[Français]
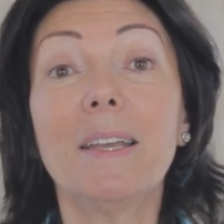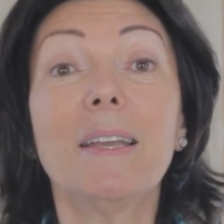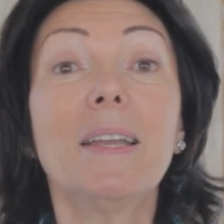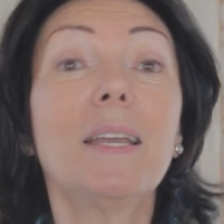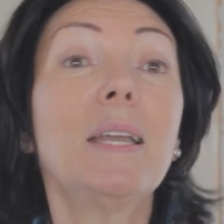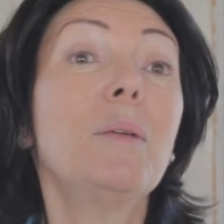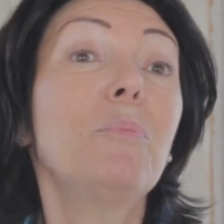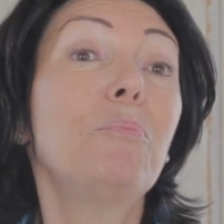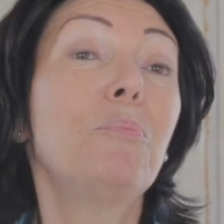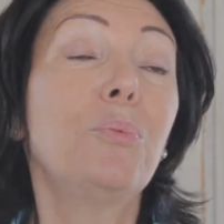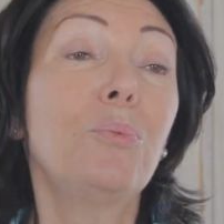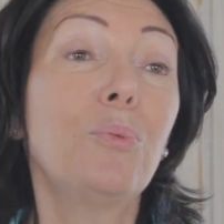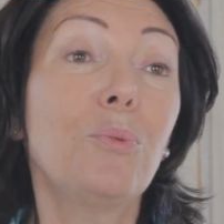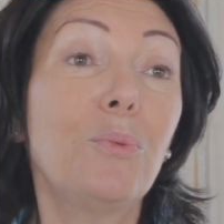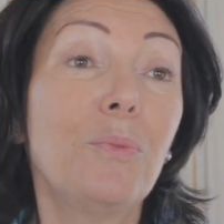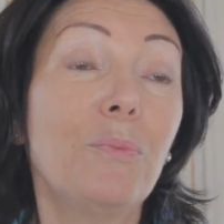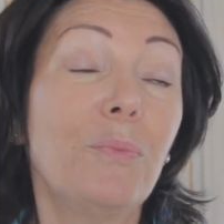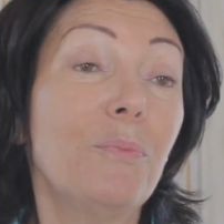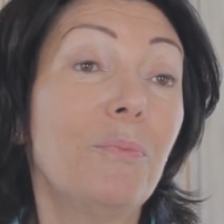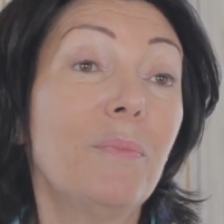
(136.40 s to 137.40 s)
et,
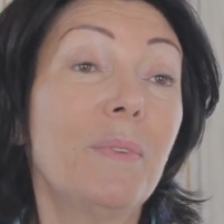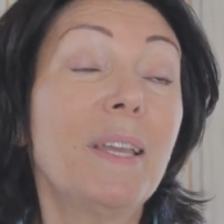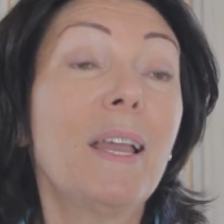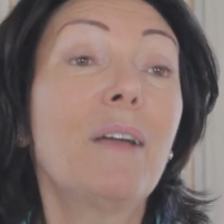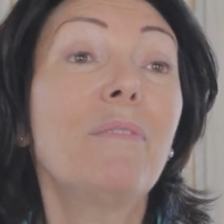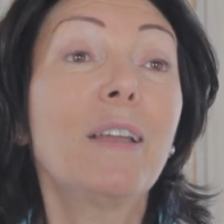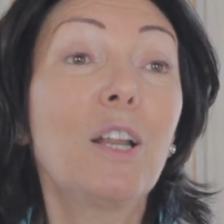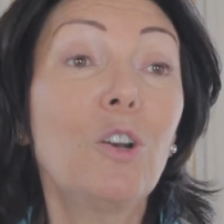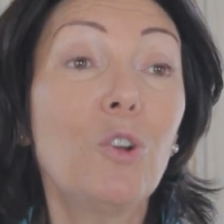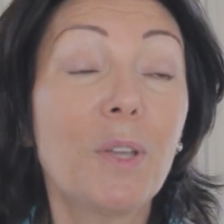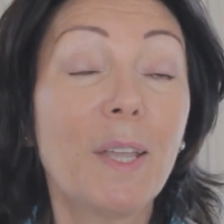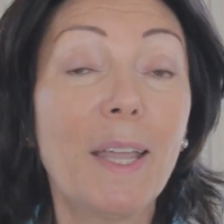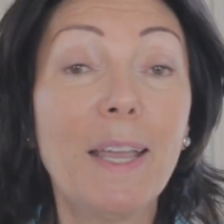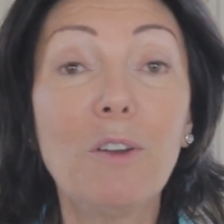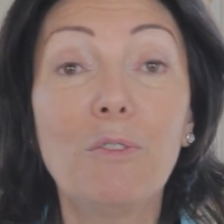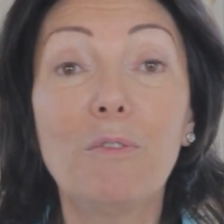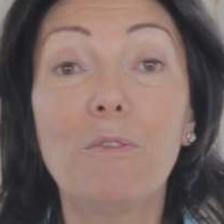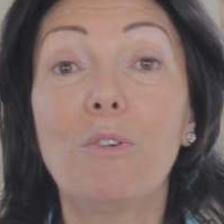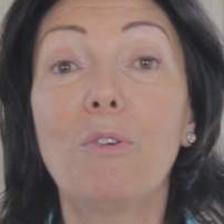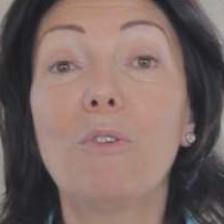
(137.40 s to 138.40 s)
pour, et avec
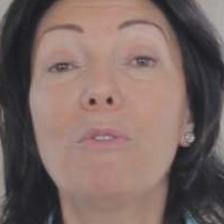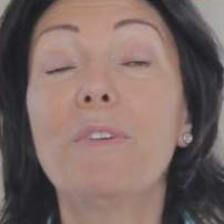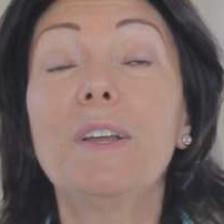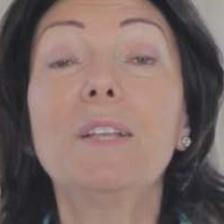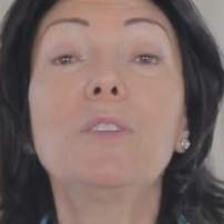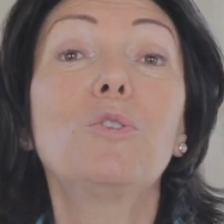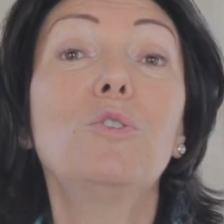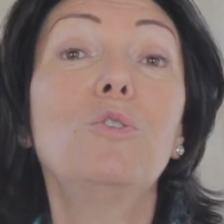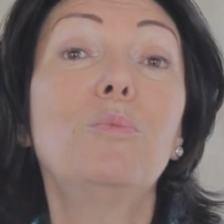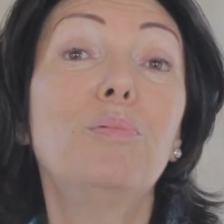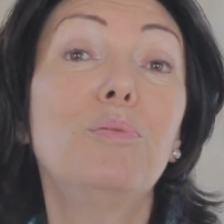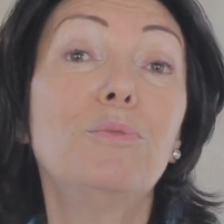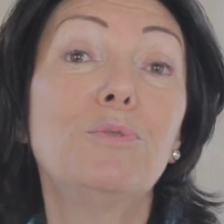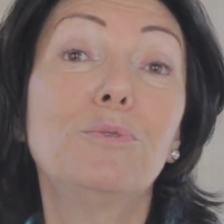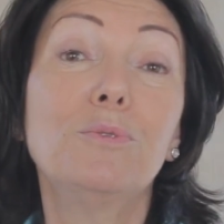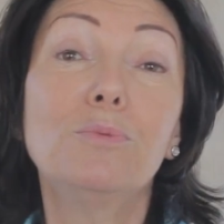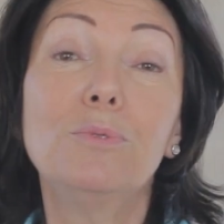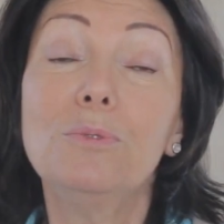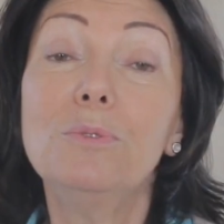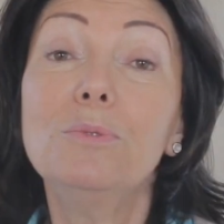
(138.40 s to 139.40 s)
lequel on, va être le
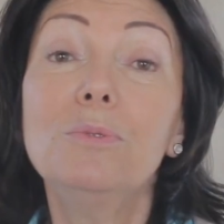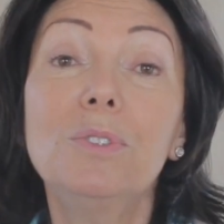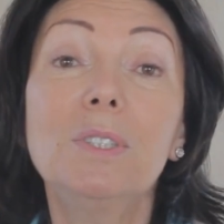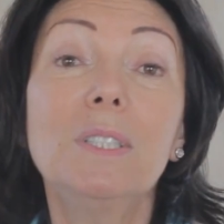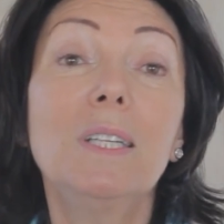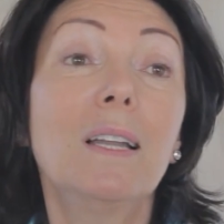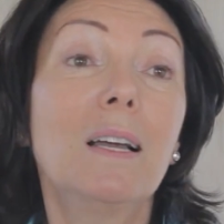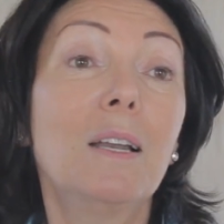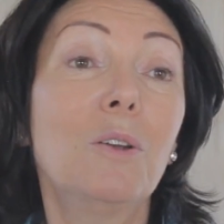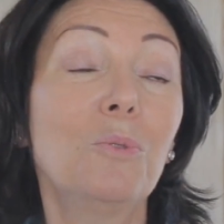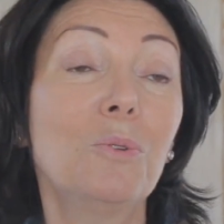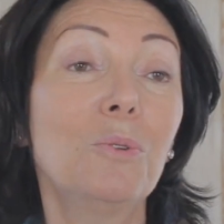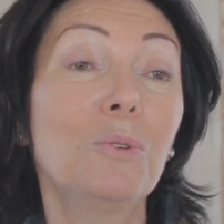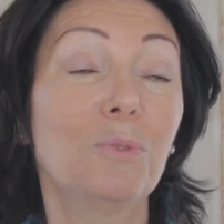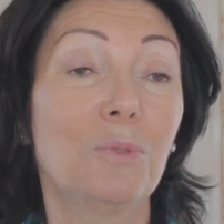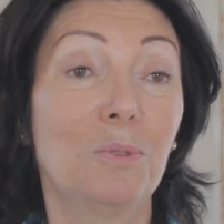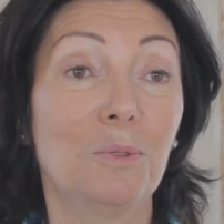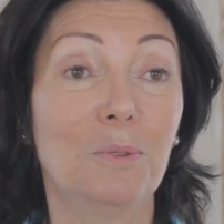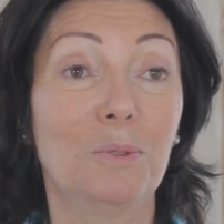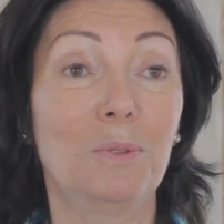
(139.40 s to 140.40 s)
plus utile à
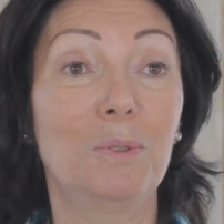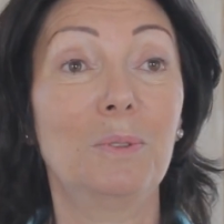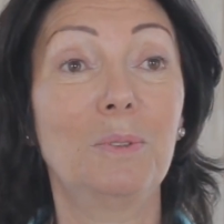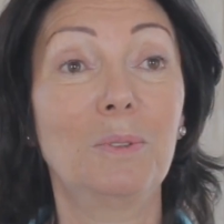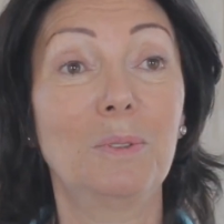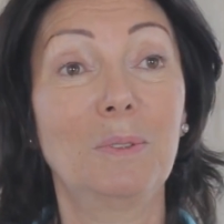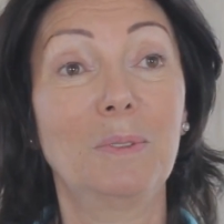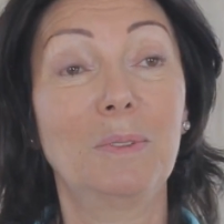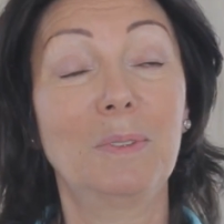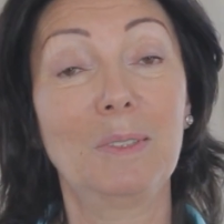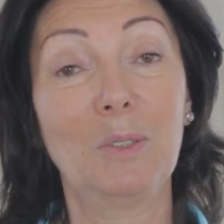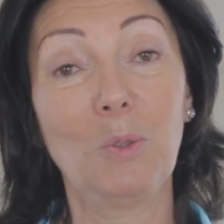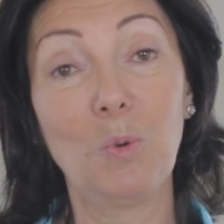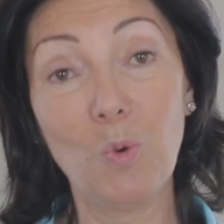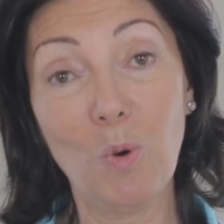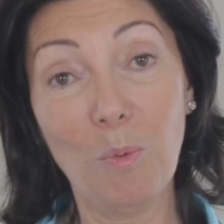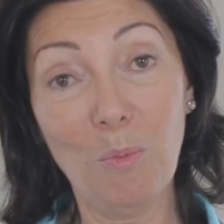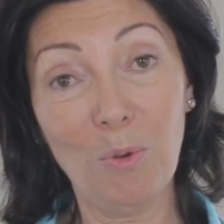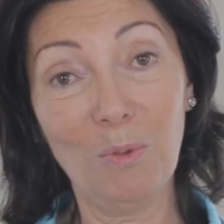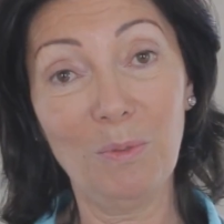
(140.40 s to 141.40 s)
l'autre ou,
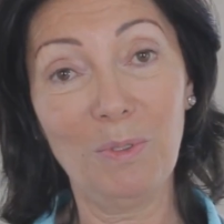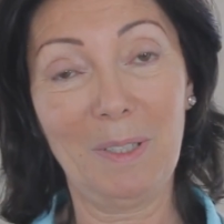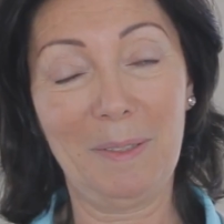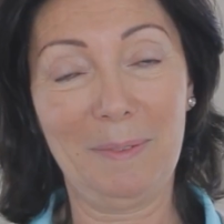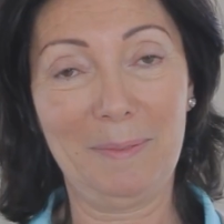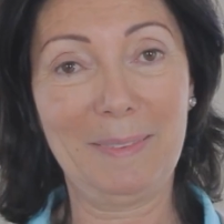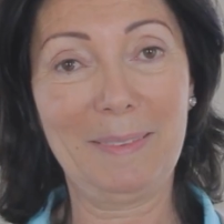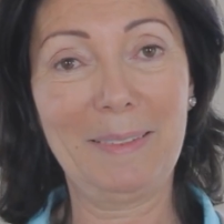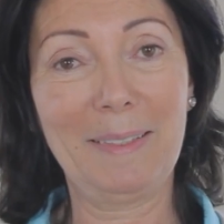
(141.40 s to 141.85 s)
au monde.